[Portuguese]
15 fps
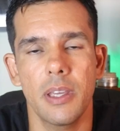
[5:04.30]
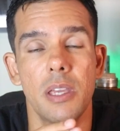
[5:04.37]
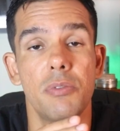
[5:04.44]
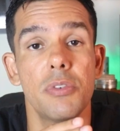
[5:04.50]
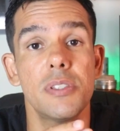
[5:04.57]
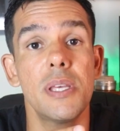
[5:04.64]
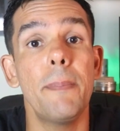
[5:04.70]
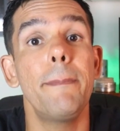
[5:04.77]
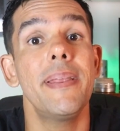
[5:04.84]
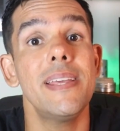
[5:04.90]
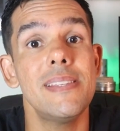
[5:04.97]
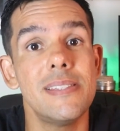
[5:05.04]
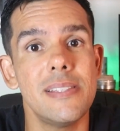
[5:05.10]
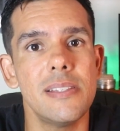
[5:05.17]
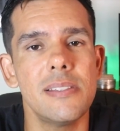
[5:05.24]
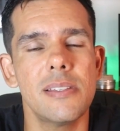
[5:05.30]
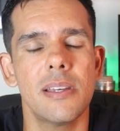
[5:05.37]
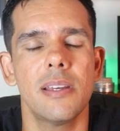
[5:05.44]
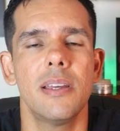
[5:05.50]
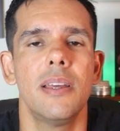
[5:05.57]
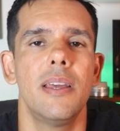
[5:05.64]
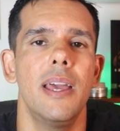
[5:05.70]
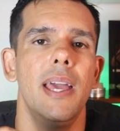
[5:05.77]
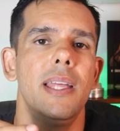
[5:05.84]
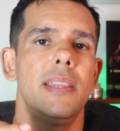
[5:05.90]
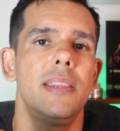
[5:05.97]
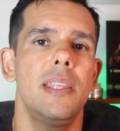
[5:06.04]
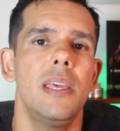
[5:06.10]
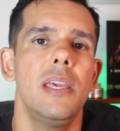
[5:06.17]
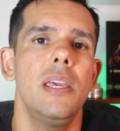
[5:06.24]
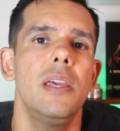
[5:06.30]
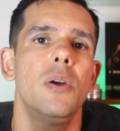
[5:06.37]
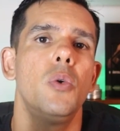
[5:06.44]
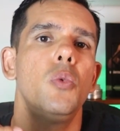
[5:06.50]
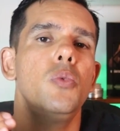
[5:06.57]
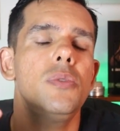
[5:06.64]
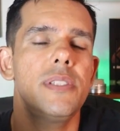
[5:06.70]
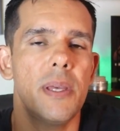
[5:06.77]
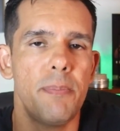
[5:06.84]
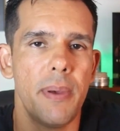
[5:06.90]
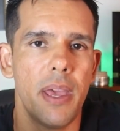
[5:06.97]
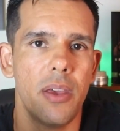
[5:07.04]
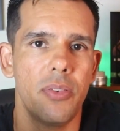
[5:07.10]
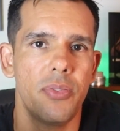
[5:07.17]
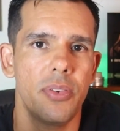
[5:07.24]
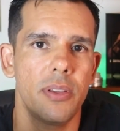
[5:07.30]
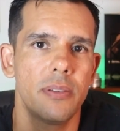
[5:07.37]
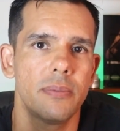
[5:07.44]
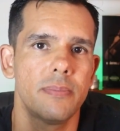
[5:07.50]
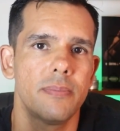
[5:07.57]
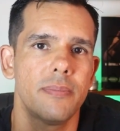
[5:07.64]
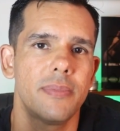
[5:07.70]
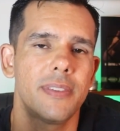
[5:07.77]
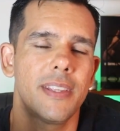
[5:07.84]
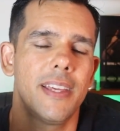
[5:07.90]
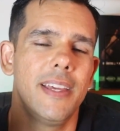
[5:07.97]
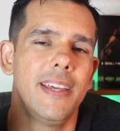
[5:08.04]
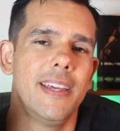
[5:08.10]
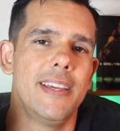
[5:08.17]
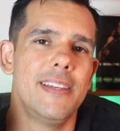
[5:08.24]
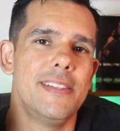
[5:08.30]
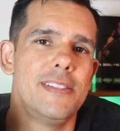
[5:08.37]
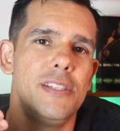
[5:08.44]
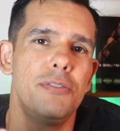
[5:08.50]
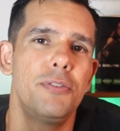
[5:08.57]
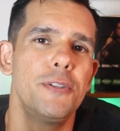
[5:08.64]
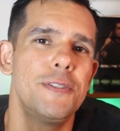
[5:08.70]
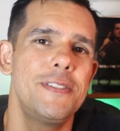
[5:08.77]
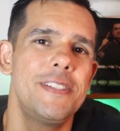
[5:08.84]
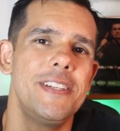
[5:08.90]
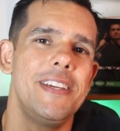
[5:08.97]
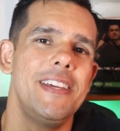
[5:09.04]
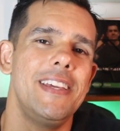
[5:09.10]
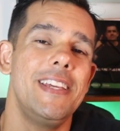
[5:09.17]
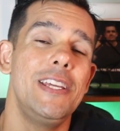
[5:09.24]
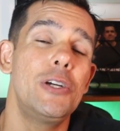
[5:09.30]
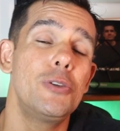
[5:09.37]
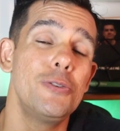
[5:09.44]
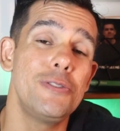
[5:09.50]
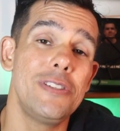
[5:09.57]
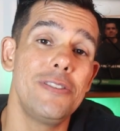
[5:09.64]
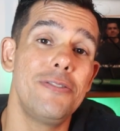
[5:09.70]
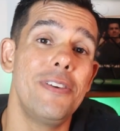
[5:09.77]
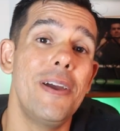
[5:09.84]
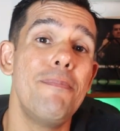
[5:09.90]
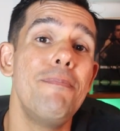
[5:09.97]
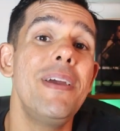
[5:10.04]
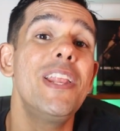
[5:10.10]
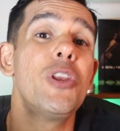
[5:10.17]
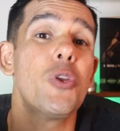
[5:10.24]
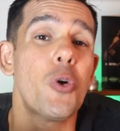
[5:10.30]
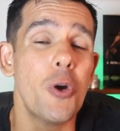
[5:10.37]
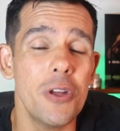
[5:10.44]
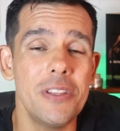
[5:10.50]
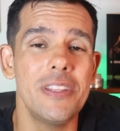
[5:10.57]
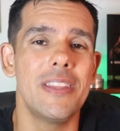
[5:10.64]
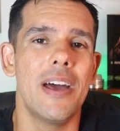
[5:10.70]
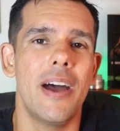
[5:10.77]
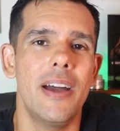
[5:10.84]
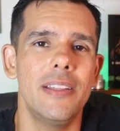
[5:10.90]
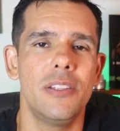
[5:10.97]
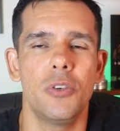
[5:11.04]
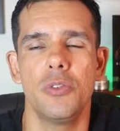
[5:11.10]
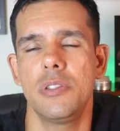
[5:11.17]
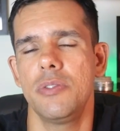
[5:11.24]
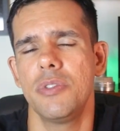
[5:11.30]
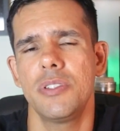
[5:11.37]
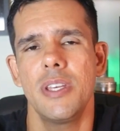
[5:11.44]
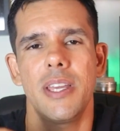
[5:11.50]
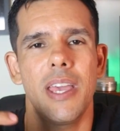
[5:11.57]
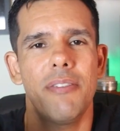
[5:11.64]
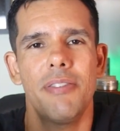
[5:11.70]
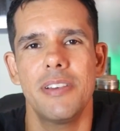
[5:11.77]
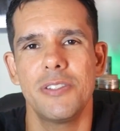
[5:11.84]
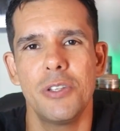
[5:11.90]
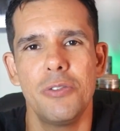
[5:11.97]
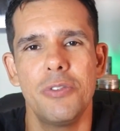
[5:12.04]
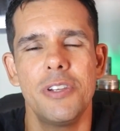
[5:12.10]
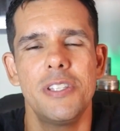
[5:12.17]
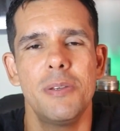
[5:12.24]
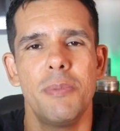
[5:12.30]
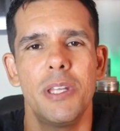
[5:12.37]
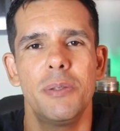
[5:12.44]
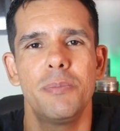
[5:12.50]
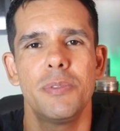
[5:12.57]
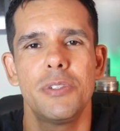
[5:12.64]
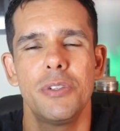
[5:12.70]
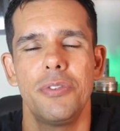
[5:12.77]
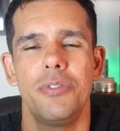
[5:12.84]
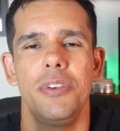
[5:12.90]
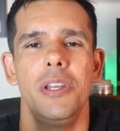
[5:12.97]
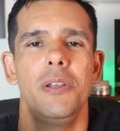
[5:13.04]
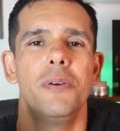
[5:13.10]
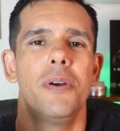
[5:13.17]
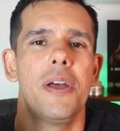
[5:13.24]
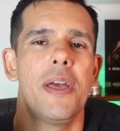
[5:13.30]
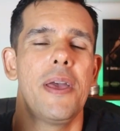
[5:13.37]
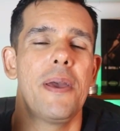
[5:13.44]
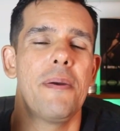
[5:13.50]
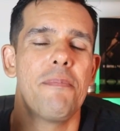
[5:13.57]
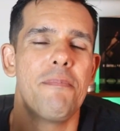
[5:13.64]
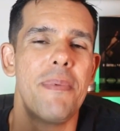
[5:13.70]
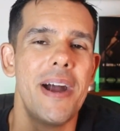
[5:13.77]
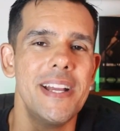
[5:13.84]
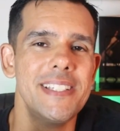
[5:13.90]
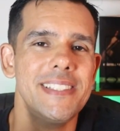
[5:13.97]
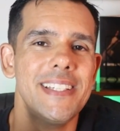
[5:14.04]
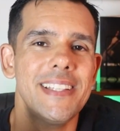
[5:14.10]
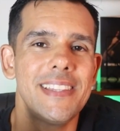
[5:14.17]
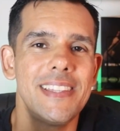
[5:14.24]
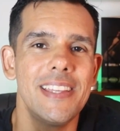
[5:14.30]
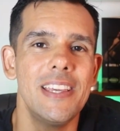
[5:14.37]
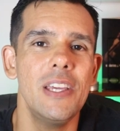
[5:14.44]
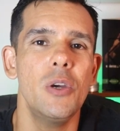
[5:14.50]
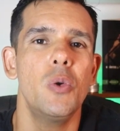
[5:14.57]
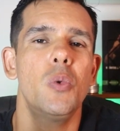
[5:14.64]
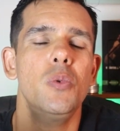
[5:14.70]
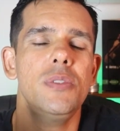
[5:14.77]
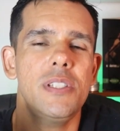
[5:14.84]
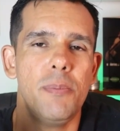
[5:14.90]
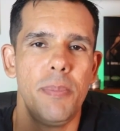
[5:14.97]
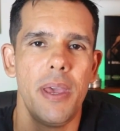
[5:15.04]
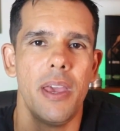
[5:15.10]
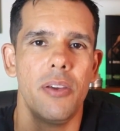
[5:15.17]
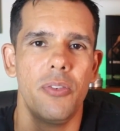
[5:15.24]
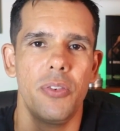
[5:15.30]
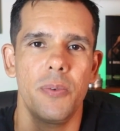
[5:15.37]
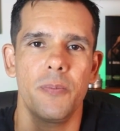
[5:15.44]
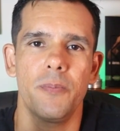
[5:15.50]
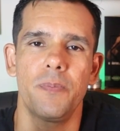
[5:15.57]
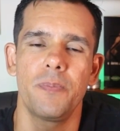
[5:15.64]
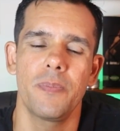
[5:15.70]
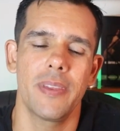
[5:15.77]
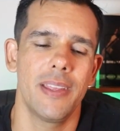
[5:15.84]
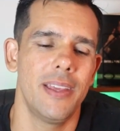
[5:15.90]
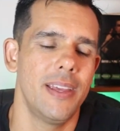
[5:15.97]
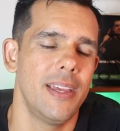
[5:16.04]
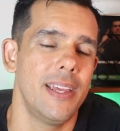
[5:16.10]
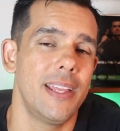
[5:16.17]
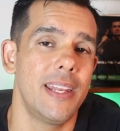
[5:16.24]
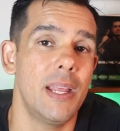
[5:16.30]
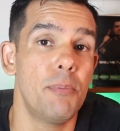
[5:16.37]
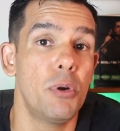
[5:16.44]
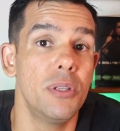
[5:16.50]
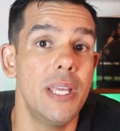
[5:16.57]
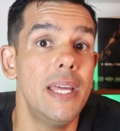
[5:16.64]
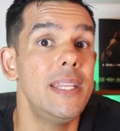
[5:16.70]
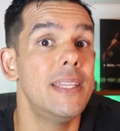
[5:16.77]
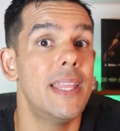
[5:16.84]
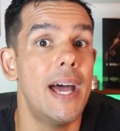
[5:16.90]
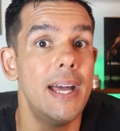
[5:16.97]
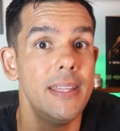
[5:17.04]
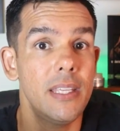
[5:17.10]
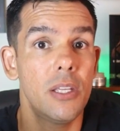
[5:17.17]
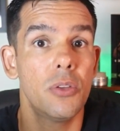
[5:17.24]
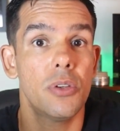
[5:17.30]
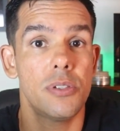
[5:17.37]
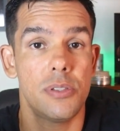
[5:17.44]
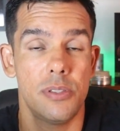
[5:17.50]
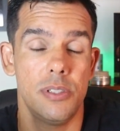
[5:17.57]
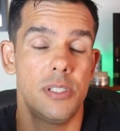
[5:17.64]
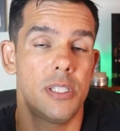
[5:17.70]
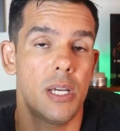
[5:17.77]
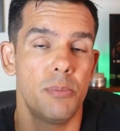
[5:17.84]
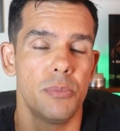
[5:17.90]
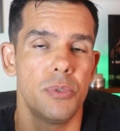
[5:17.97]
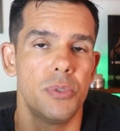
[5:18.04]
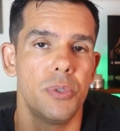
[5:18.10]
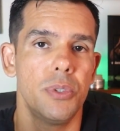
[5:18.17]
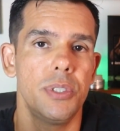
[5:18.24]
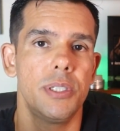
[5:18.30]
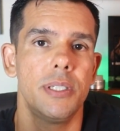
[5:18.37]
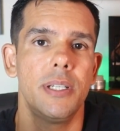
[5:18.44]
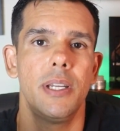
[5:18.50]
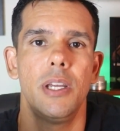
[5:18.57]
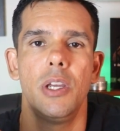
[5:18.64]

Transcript: que você precisa é ter um CPF. Se você, inclusive, é menor de idade ou se você quer fazer um investimento para o seu filho, basta ter um CPF. Na modernidade que nós estamos hoje,